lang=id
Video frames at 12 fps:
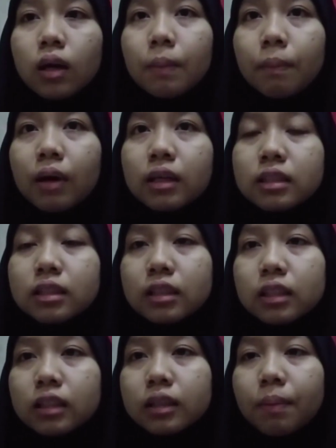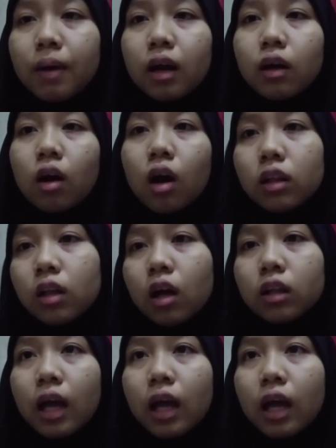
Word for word: Paste the barcode on